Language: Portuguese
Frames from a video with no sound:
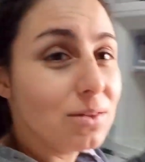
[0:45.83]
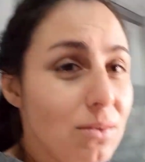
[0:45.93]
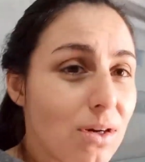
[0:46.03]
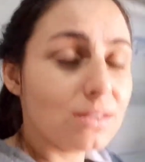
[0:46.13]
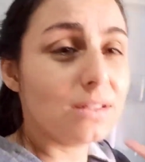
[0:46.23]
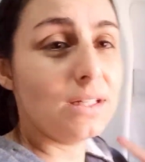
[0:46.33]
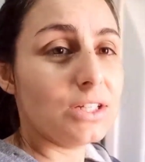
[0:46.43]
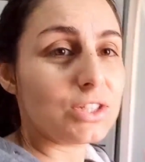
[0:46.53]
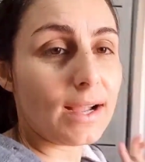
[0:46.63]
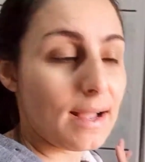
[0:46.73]
não gosto de
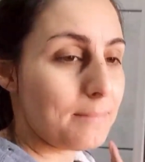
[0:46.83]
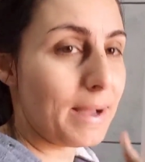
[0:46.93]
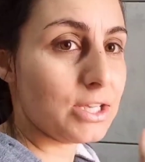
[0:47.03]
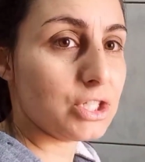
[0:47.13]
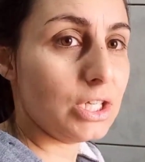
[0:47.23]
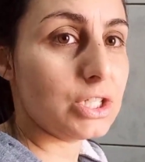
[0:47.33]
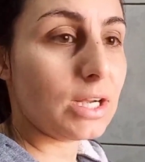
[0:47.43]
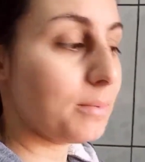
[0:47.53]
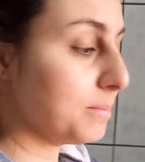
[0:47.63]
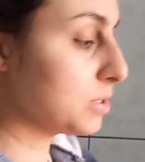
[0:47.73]
deixar acabar, gente,
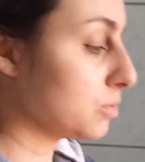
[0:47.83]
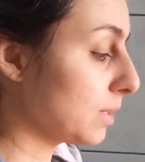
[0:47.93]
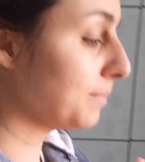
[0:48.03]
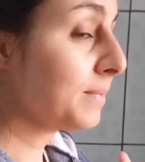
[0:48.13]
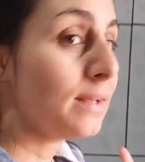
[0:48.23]
acabou a mistura.